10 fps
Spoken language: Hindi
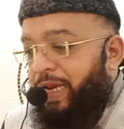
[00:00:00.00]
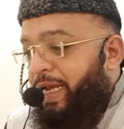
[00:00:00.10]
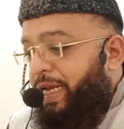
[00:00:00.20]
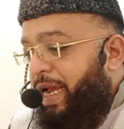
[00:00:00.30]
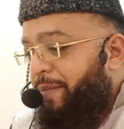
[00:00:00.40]

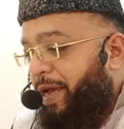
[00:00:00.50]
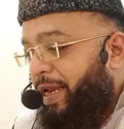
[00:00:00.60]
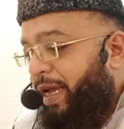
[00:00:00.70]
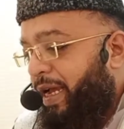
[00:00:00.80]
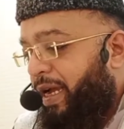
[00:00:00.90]
यानी ये
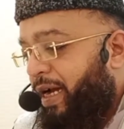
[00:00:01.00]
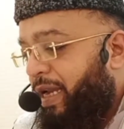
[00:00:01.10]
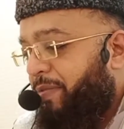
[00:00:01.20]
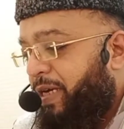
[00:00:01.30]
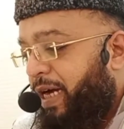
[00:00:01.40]
मैंने
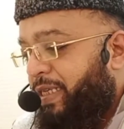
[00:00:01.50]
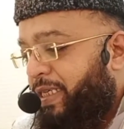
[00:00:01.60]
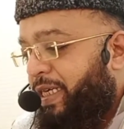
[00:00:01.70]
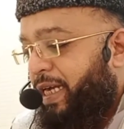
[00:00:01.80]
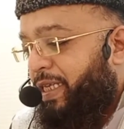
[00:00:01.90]
कल भी अर्ज़
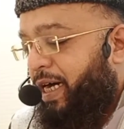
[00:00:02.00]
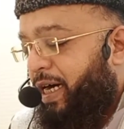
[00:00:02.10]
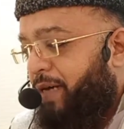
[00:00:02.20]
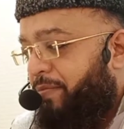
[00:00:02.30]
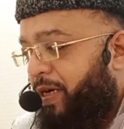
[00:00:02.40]
किया
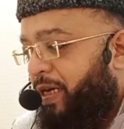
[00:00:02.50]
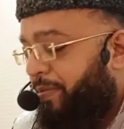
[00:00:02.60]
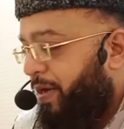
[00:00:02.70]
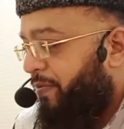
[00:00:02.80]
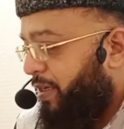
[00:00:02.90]
था
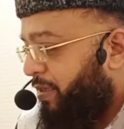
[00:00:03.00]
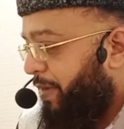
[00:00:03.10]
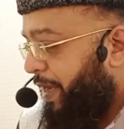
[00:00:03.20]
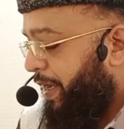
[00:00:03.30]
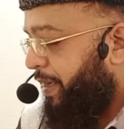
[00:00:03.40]
मगरब के वक्त
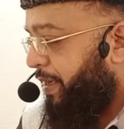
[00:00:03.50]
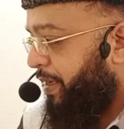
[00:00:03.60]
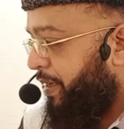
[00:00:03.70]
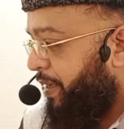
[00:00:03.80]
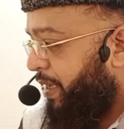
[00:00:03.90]
में
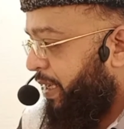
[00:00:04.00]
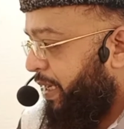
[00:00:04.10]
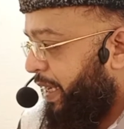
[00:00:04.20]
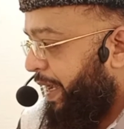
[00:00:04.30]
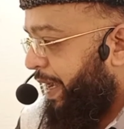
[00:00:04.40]

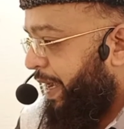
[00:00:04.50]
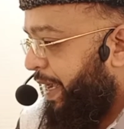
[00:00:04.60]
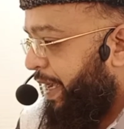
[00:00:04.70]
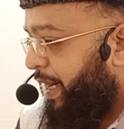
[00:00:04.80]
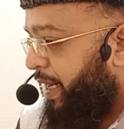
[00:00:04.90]
कि
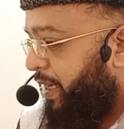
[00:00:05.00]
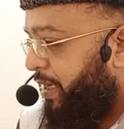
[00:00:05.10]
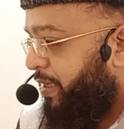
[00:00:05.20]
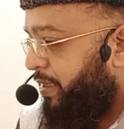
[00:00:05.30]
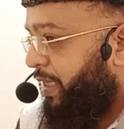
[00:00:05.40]

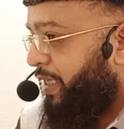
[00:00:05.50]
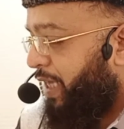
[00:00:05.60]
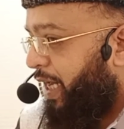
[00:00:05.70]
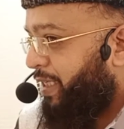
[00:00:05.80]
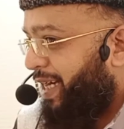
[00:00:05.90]
ये
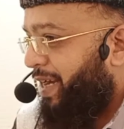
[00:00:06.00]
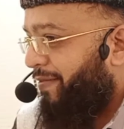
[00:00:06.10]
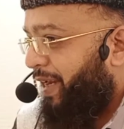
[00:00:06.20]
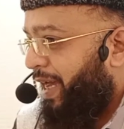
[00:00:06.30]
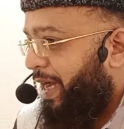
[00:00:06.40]
चांद
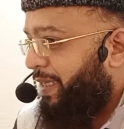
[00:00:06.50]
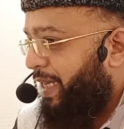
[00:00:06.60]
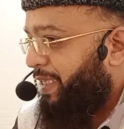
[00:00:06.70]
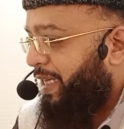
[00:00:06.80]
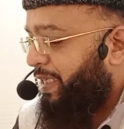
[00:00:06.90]
चढ़ने वाला है
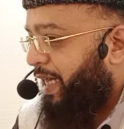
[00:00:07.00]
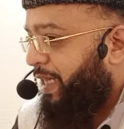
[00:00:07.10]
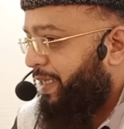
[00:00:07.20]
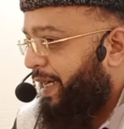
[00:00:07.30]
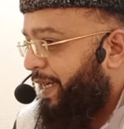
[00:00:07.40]
जैसे ही
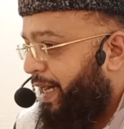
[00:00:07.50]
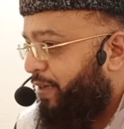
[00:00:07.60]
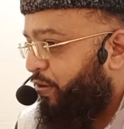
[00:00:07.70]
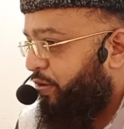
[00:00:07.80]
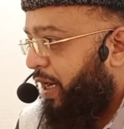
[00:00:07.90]
चांद का
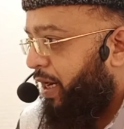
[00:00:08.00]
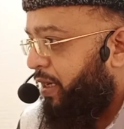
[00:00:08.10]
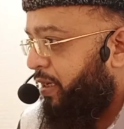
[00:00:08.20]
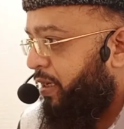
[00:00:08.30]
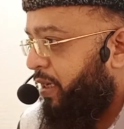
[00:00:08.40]
ऐलान होगा
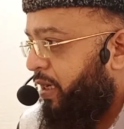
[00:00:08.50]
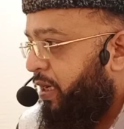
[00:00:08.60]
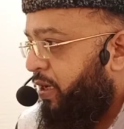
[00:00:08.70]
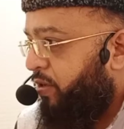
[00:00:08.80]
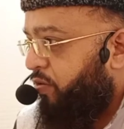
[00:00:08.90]

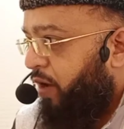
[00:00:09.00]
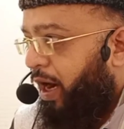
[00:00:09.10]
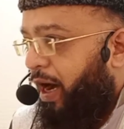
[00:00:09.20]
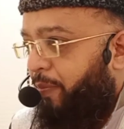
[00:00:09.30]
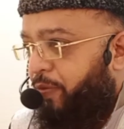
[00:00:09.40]
तो
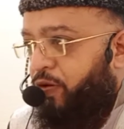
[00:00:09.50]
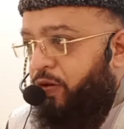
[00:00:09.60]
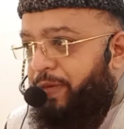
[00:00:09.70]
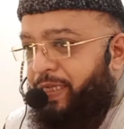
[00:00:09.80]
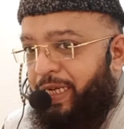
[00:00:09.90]
आप
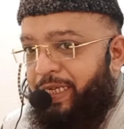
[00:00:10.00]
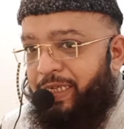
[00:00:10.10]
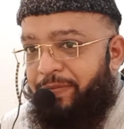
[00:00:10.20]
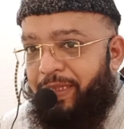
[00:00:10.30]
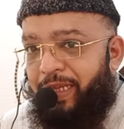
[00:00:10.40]
लोगों में से
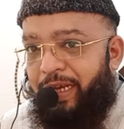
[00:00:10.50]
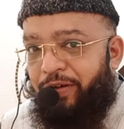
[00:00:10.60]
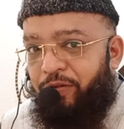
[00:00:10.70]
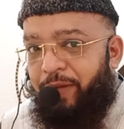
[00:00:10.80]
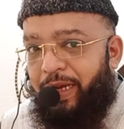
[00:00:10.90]
जिस बंदे
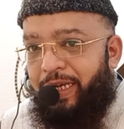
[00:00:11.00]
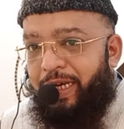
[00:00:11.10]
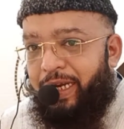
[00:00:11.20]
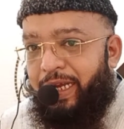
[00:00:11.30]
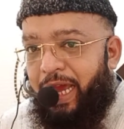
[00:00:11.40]
ने कुर्बानी
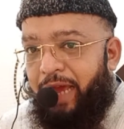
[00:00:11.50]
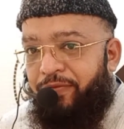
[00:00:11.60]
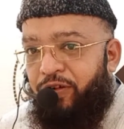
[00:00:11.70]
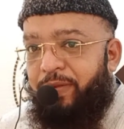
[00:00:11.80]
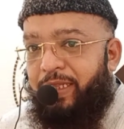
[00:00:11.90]
करनी है
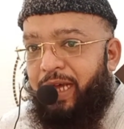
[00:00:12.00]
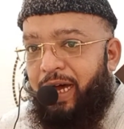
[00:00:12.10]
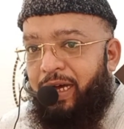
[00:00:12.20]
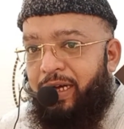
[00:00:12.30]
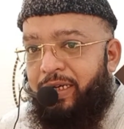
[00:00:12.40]
वो
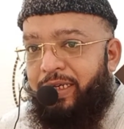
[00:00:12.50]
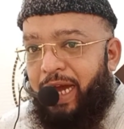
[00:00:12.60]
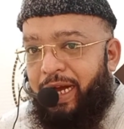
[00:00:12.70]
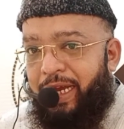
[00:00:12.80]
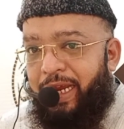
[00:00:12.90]
बंदा
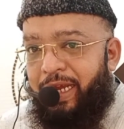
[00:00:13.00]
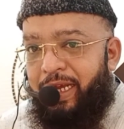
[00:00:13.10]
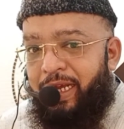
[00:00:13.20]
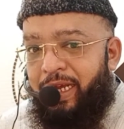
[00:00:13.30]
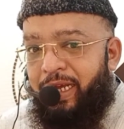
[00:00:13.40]
क्या करे
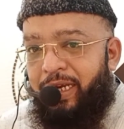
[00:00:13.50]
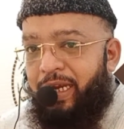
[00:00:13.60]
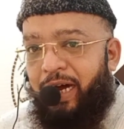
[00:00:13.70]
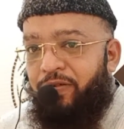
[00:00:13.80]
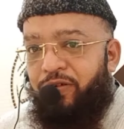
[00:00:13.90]

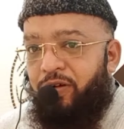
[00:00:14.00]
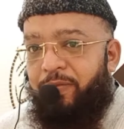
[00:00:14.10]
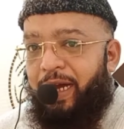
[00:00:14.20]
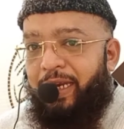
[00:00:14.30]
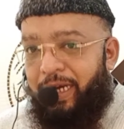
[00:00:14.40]
नाखून
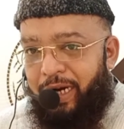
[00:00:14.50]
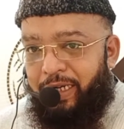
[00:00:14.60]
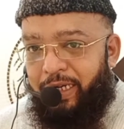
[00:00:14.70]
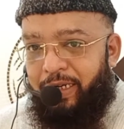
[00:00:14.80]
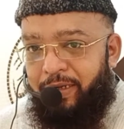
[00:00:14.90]
और बाल ना
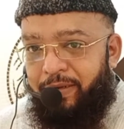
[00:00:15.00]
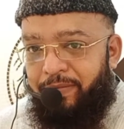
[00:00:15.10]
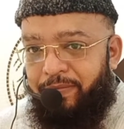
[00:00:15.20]
काटे